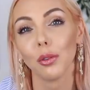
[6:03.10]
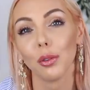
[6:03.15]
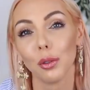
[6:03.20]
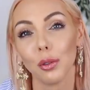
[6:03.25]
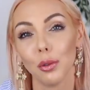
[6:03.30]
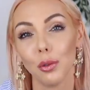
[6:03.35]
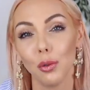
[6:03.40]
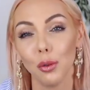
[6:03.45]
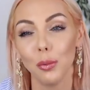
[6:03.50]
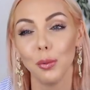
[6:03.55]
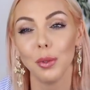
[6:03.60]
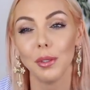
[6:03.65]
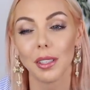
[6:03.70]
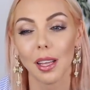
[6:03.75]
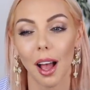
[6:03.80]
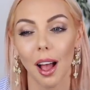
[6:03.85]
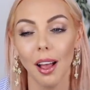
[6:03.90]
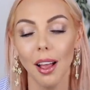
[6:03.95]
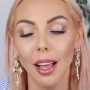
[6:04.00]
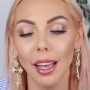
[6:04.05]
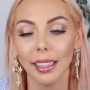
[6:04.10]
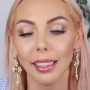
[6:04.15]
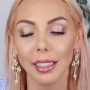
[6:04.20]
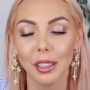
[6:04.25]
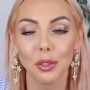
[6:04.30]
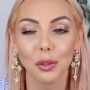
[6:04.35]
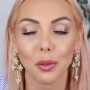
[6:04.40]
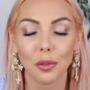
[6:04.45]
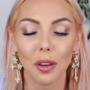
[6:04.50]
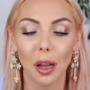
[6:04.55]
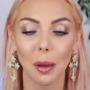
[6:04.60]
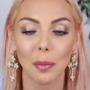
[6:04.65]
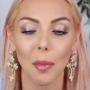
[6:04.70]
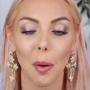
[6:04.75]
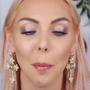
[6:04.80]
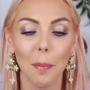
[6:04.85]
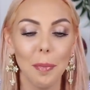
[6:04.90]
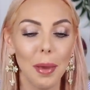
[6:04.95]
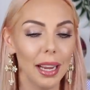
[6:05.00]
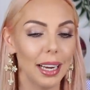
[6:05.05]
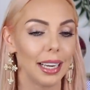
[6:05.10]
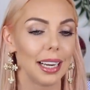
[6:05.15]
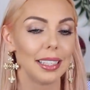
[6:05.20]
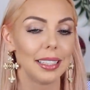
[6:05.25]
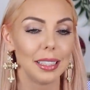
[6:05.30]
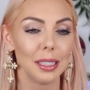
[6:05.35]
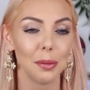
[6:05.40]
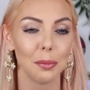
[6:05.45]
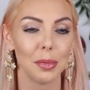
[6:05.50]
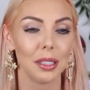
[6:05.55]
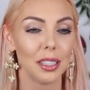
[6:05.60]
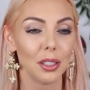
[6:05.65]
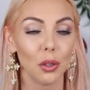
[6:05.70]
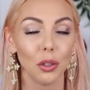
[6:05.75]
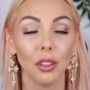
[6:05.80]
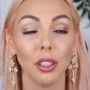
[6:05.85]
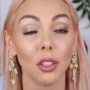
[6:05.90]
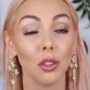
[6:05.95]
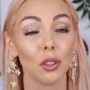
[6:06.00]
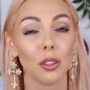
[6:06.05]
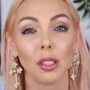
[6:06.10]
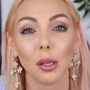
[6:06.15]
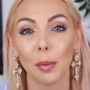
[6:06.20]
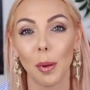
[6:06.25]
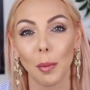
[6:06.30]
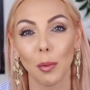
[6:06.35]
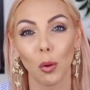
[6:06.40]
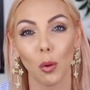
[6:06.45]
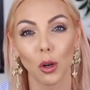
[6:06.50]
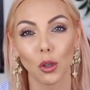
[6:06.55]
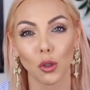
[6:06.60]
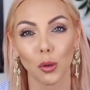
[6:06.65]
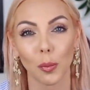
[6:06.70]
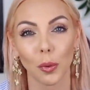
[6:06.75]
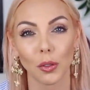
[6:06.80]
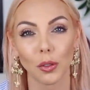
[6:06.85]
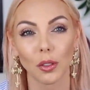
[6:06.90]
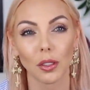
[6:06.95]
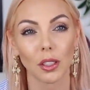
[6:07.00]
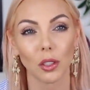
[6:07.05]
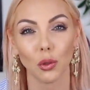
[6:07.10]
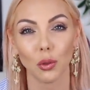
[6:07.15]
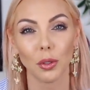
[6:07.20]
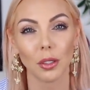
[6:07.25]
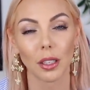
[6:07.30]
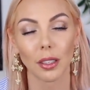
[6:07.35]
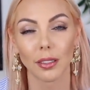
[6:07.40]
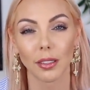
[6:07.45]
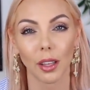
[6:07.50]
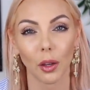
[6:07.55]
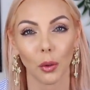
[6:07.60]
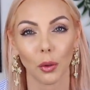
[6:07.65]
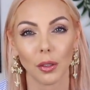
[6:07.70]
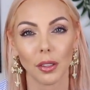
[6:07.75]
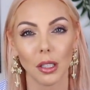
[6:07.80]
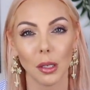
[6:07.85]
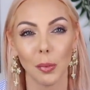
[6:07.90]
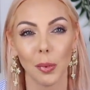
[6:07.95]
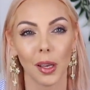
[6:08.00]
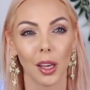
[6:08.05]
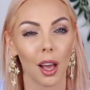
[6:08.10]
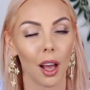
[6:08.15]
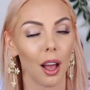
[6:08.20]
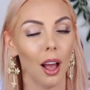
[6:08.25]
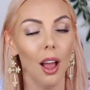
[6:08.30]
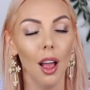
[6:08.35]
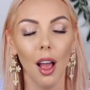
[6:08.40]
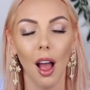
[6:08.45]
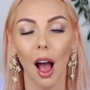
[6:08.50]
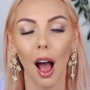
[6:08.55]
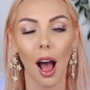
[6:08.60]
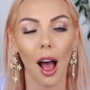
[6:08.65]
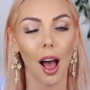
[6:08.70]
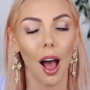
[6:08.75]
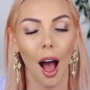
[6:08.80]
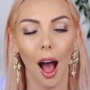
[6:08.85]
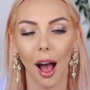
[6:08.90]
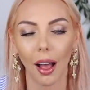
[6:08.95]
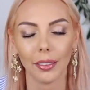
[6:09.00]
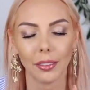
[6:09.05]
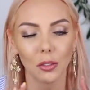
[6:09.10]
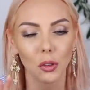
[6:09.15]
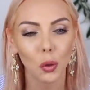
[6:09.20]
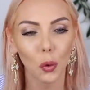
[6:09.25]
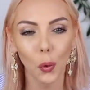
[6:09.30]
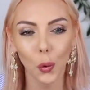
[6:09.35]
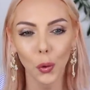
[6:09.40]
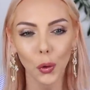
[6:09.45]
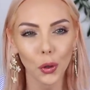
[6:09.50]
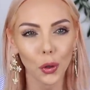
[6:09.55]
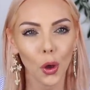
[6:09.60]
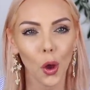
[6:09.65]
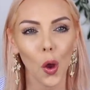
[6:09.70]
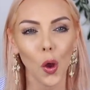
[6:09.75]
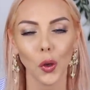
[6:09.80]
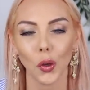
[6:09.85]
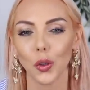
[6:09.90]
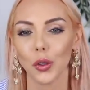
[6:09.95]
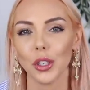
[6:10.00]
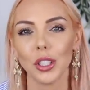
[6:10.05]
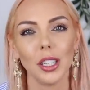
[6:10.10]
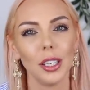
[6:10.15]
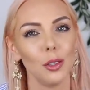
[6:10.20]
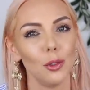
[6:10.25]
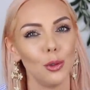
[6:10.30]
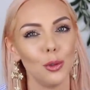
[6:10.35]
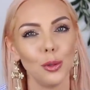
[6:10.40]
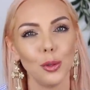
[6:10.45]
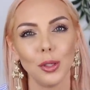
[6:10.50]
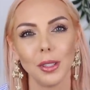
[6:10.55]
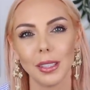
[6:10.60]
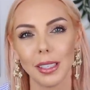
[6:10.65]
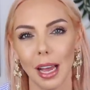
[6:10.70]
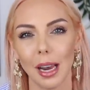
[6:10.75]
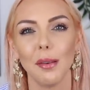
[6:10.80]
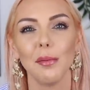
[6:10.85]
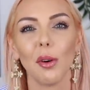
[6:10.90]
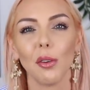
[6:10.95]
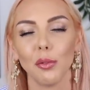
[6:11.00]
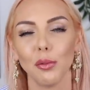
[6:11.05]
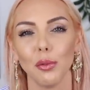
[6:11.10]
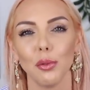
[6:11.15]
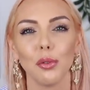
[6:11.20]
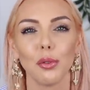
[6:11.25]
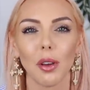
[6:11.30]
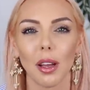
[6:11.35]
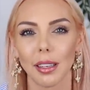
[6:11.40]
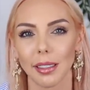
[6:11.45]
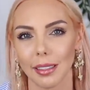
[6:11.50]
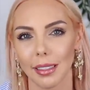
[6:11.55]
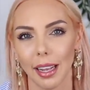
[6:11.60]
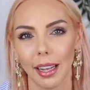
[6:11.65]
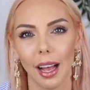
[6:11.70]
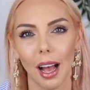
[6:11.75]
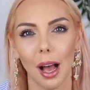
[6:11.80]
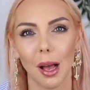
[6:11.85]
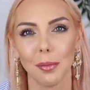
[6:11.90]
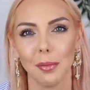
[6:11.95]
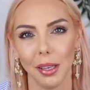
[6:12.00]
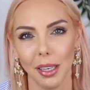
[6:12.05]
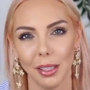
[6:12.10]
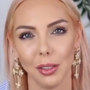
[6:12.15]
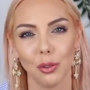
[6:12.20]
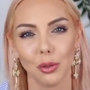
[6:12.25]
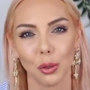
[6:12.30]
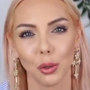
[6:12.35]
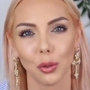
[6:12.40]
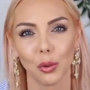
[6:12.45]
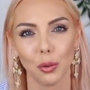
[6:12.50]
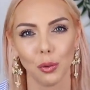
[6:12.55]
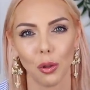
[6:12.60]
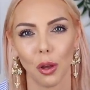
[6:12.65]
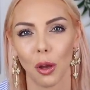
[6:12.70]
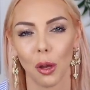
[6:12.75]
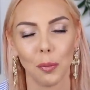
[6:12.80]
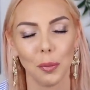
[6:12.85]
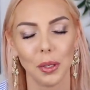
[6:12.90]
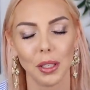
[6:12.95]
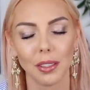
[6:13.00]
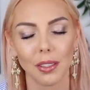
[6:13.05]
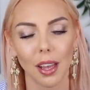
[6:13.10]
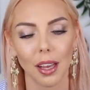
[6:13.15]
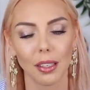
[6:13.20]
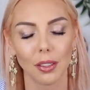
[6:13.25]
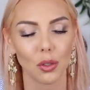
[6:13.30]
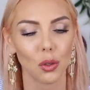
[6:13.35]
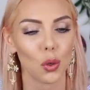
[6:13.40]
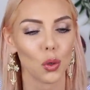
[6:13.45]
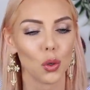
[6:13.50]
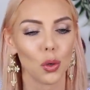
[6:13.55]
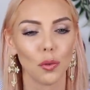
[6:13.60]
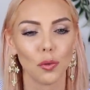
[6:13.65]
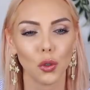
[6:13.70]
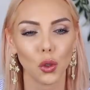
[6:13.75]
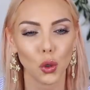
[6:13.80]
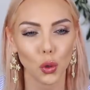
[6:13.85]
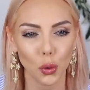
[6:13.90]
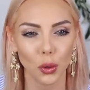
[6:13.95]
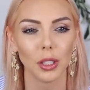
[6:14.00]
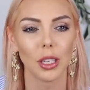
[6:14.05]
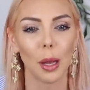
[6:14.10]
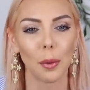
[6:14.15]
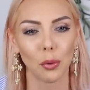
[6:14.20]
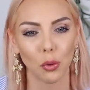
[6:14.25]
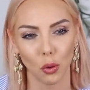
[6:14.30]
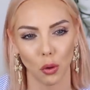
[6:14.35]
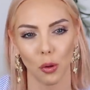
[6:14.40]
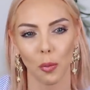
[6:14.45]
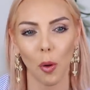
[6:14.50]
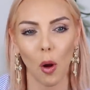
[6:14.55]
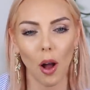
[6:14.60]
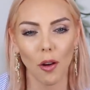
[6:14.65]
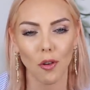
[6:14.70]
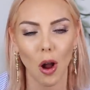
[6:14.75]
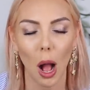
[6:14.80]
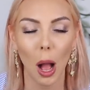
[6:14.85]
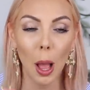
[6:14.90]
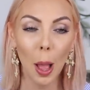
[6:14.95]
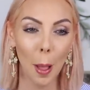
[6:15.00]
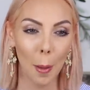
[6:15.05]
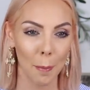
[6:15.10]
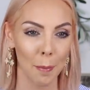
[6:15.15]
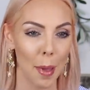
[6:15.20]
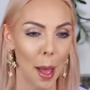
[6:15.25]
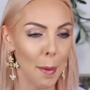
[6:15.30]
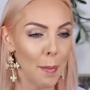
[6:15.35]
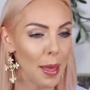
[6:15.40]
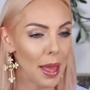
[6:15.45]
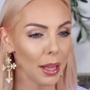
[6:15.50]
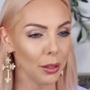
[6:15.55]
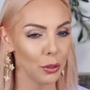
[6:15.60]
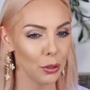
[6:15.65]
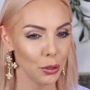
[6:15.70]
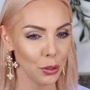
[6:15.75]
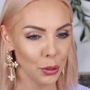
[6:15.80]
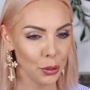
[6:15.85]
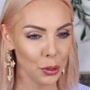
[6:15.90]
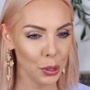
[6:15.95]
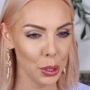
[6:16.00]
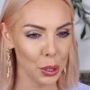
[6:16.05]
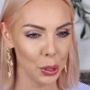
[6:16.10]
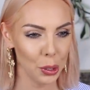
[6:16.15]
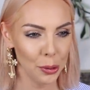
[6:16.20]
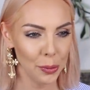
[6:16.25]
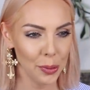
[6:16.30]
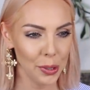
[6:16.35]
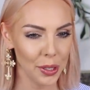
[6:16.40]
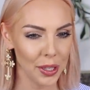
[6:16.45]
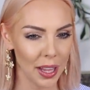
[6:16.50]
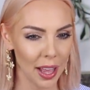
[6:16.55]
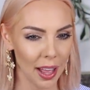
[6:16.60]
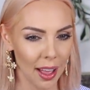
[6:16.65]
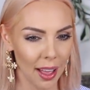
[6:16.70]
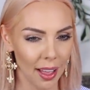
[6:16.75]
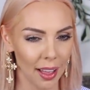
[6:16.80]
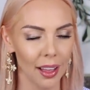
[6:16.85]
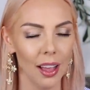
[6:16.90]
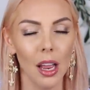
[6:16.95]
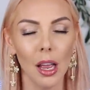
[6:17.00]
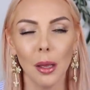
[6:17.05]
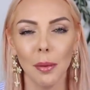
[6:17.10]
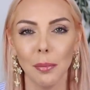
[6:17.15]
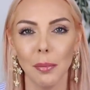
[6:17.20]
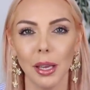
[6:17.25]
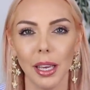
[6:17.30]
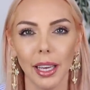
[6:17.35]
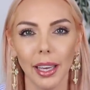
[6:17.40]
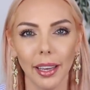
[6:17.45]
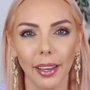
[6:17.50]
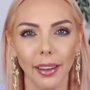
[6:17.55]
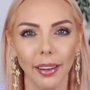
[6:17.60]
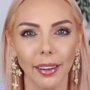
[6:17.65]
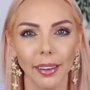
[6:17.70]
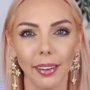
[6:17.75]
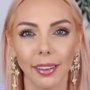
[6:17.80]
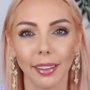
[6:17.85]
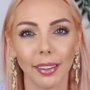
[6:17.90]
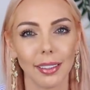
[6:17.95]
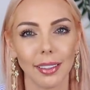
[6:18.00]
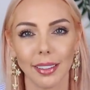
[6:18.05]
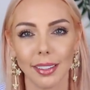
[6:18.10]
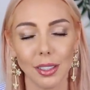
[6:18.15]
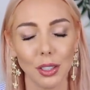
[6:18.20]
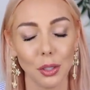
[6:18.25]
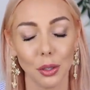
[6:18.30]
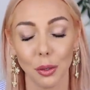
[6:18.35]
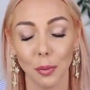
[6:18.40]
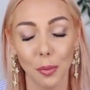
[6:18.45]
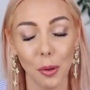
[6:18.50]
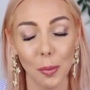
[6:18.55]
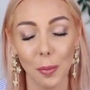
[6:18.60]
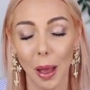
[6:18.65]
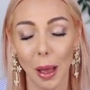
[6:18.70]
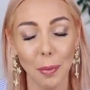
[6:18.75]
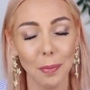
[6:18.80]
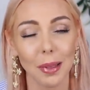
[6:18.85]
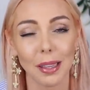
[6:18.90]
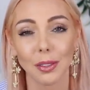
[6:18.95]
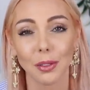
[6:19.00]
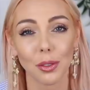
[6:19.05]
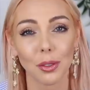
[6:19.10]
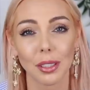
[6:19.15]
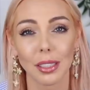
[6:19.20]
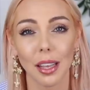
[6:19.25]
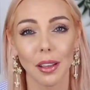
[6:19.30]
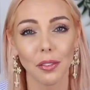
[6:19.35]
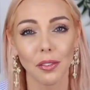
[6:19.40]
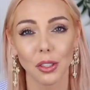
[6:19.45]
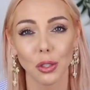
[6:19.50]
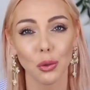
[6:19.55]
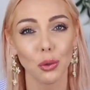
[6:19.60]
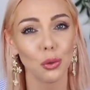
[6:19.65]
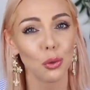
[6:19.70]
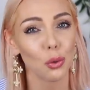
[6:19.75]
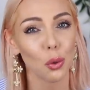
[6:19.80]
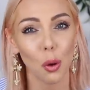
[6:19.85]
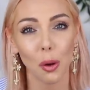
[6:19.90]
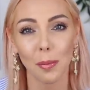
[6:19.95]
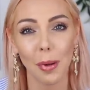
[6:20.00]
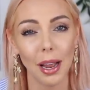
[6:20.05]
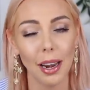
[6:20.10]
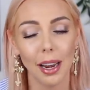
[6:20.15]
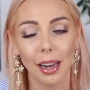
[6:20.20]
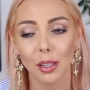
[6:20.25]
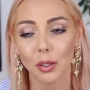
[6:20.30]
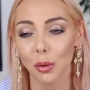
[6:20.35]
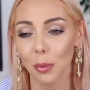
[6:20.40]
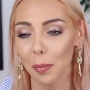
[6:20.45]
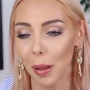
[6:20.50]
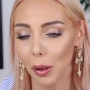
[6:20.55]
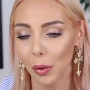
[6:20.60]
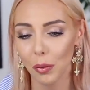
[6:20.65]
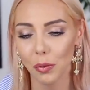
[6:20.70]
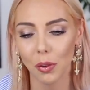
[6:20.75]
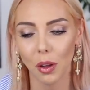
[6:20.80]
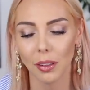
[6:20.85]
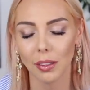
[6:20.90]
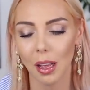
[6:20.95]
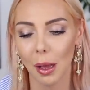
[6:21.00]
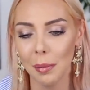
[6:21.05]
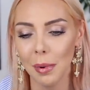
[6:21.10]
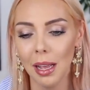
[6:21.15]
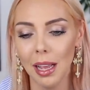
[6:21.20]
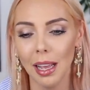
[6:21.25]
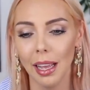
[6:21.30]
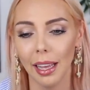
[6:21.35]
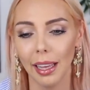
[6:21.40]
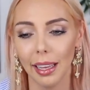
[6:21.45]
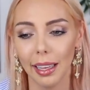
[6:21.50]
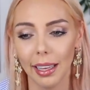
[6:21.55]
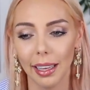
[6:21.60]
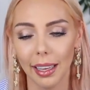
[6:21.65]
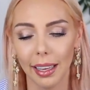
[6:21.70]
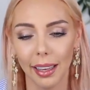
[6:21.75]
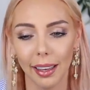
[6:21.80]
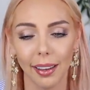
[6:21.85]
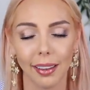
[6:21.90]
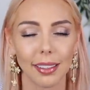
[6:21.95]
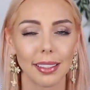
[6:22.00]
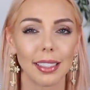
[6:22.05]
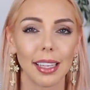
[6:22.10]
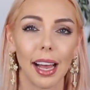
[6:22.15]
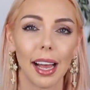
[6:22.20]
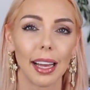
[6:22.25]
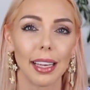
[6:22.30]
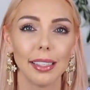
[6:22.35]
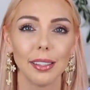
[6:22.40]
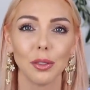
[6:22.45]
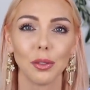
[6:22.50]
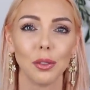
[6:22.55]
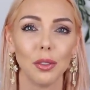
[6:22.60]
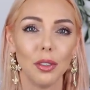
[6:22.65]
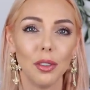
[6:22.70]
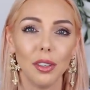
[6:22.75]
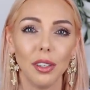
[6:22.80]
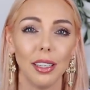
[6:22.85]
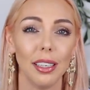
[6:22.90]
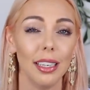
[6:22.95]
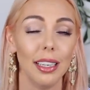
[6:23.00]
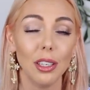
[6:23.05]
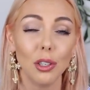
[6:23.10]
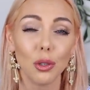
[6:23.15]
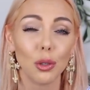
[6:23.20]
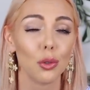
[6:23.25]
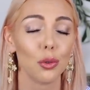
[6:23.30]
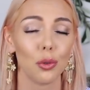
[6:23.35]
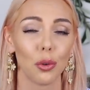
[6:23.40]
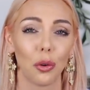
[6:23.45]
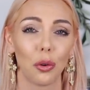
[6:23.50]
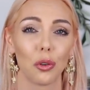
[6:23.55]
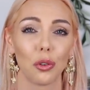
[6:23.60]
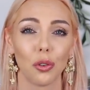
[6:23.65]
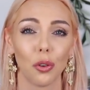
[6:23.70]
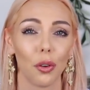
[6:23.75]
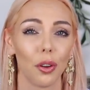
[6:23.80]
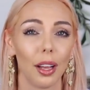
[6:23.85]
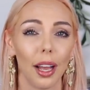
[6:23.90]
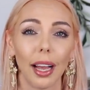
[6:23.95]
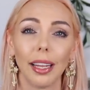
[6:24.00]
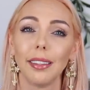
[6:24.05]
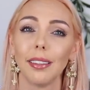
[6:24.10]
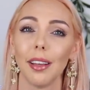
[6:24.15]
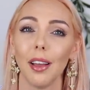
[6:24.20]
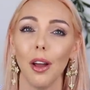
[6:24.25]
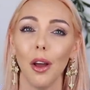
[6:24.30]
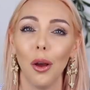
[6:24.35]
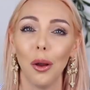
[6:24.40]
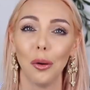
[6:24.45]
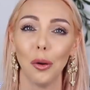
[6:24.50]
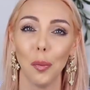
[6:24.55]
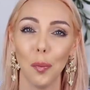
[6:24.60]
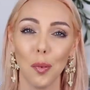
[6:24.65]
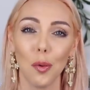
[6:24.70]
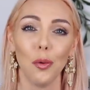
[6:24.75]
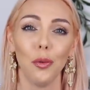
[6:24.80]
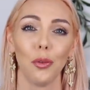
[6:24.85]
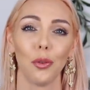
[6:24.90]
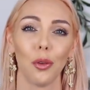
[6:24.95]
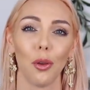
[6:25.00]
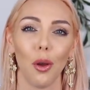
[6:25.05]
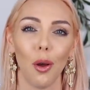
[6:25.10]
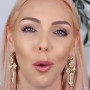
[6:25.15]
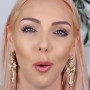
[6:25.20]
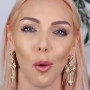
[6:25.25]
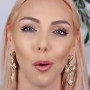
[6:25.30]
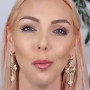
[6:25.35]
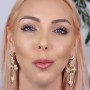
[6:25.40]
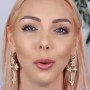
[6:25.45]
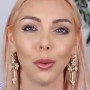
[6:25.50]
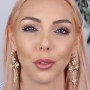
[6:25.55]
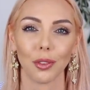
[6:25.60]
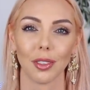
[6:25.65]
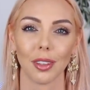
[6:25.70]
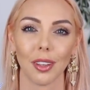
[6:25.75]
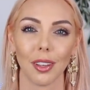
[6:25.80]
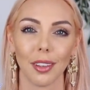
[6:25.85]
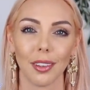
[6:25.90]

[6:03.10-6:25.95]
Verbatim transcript: de Louboutin qui sont vraiment mes classiques, mes iconiques. Je ne sais pas pourquoi, je pense que c'est juste un stéréotype et un, truc que j'ai juste tellement vu sur Instagram et sur euh, Pinterest que je veux juste absolument avoir ma paire de chaussures Louboutin. Mais euh, je ne peux pas parce que ça fait juste trop mal, elles sont pas confortables et ça reste les chaussures que je regrette le plus au monde.